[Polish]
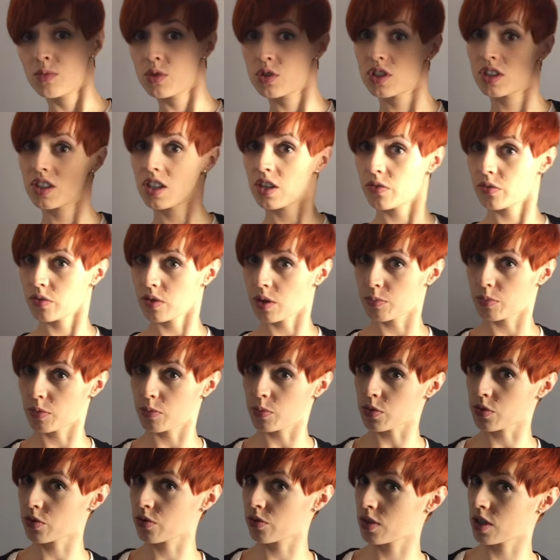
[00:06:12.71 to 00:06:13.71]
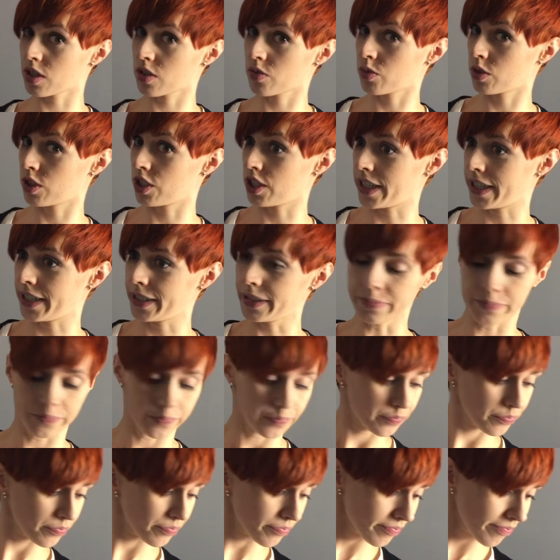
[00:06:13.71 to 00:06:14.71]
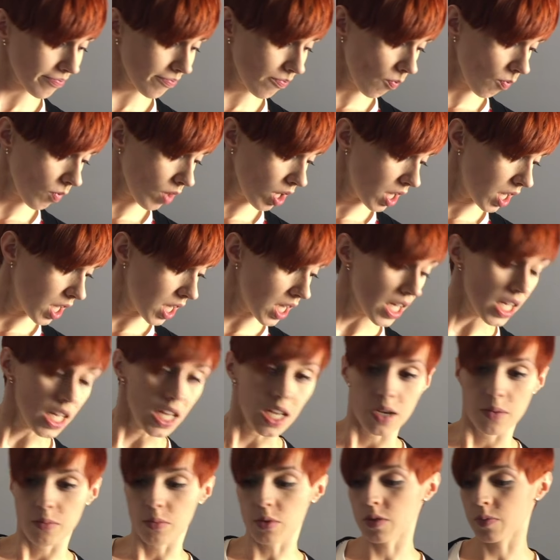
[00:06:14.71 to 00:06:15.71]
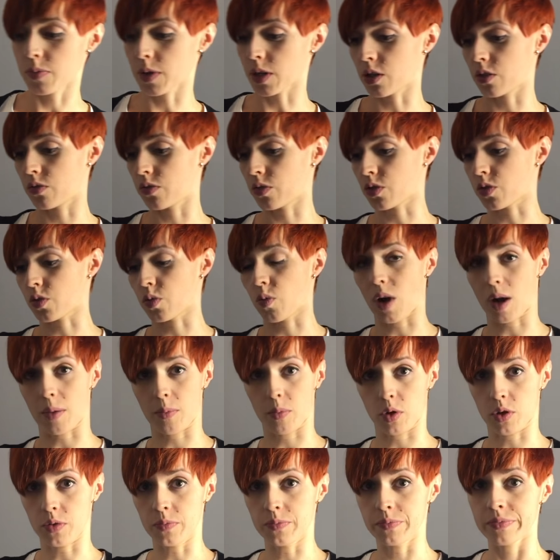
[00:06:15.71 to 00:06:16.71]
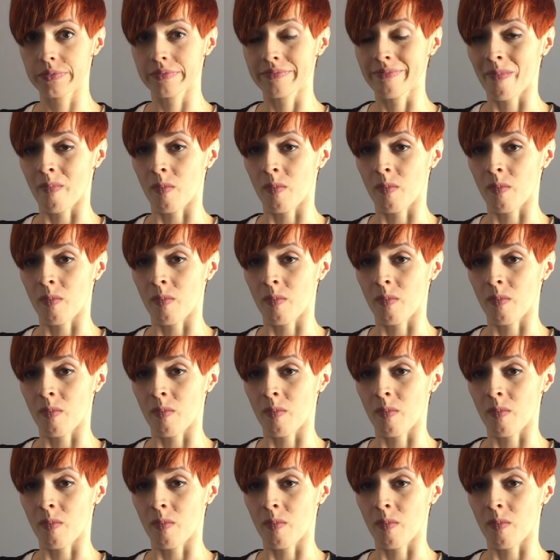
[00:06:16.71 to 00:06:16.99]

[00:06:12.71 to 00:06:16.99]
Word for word: Może trafiłam po prostu na zły dzień posmakowo słabo.